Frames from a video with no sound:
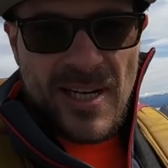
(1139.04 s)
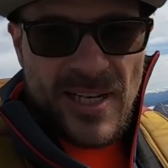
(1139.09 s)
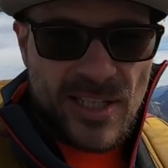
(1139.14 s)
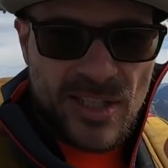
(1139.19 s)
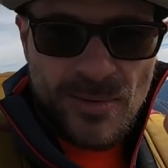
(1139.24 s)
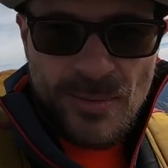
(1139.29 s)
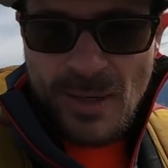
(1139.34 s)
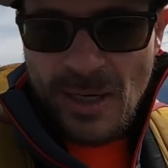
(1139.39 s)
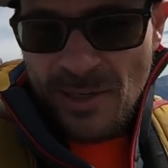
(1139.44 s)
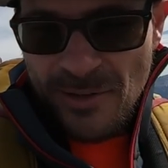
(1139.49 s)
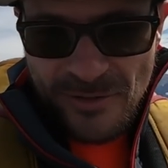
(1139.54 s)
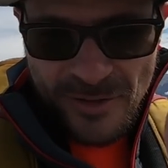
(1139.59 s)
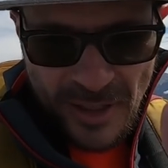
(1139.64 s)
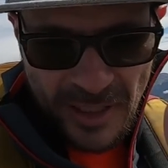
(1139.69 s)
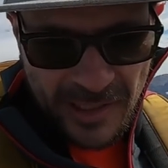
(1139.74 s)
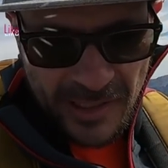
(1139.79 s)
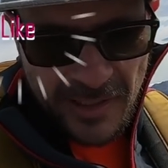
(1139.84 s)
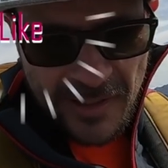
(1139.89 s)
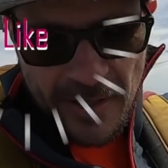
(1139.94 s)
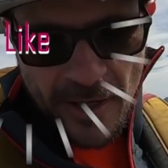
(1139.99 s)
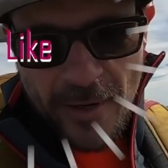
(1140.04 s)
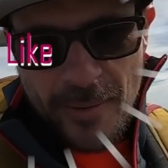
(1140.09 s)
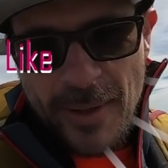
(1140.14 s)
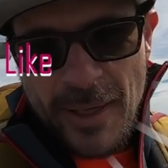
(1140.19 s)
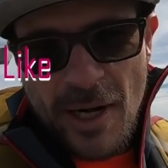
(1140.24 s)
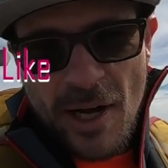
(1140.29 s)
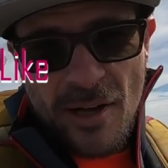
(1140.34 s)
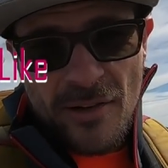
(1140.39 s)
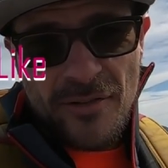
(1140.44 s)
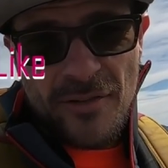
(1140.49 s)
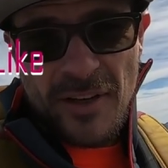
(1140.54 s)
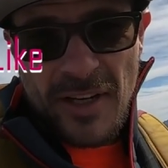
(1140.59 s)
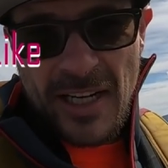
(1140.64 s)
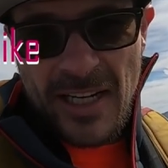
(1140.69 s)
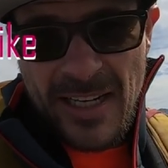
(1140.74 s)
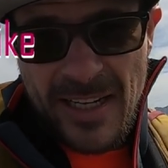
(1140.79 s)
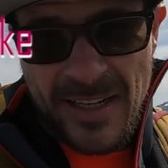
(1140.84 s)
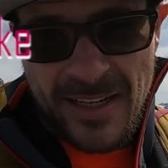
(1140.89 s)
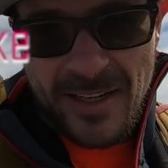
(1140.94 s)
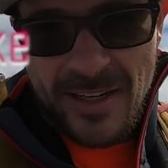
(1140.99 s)
zuerst schon mal einen fetten Daumen auf
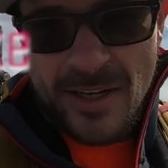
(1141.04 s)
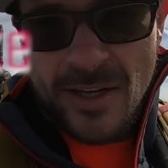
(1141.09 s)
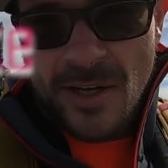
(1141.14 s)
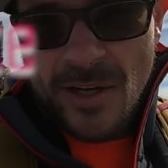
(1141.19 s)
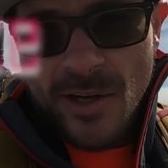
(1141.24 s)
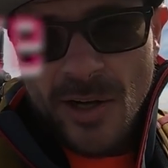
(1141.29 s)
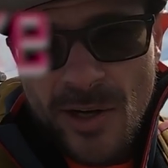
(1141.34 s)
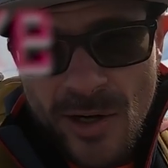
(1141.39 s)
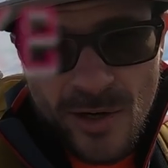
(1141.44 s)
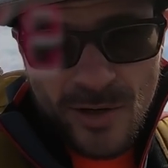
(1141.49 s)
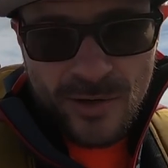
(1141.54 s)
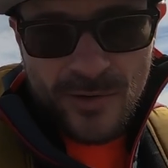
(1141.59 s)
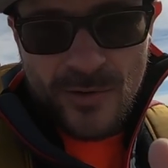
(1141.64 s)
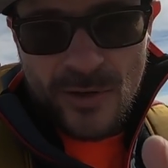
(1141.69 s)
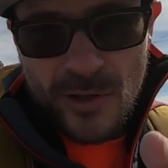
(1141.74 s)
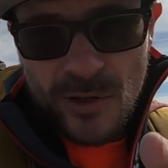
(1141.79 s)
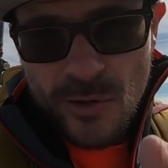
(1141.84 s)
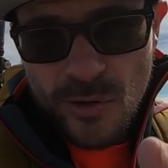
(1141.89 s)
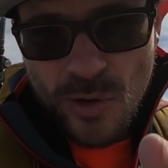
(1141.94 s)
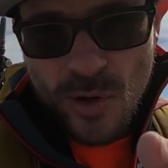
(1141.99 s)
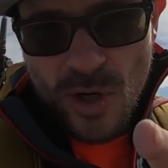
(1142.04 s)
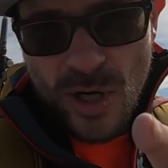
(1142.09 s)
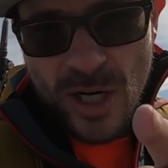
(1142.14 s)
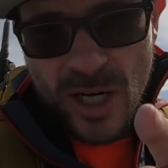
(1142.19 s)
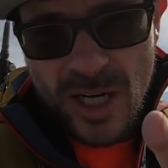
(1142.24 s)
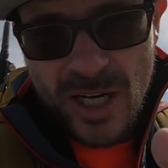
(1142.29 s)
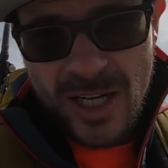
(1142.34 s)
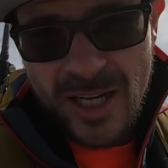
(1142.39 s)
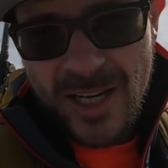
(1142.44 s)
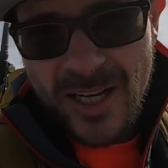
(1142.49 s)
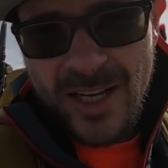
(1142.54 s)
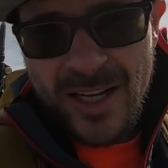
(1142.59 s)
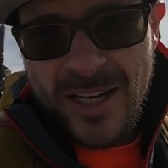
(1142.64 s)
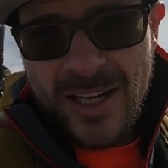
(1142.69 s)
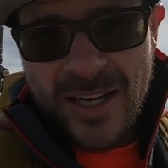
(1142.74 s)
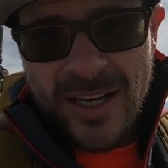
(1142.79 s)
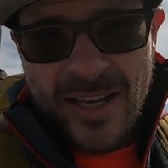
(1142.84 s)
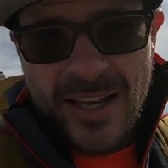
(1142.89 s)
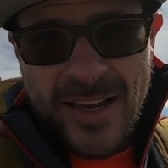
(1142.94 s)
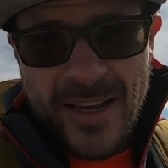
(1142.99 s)
und wenn du
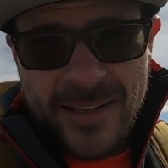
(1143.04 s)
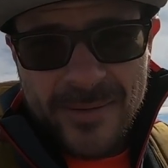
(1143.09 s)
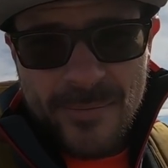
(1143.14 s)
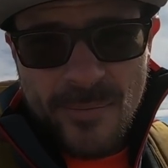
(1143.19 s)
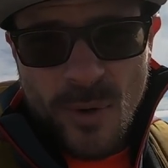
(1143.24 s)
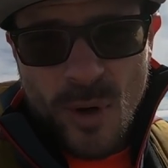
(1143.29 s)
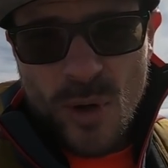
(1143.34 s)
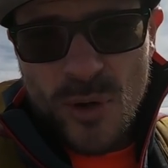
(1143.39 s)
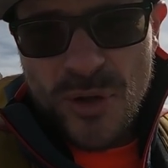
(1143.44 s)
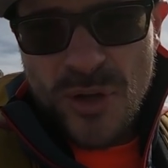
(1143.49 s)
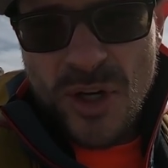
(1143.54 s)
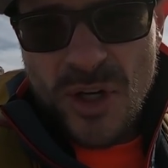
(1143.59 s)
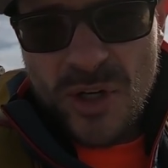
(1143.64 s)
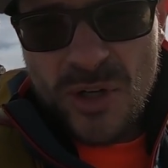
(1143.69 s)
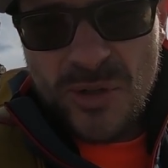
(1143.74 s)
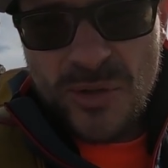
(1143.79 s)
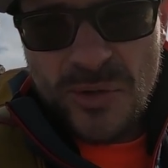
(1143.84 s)
jeden Montag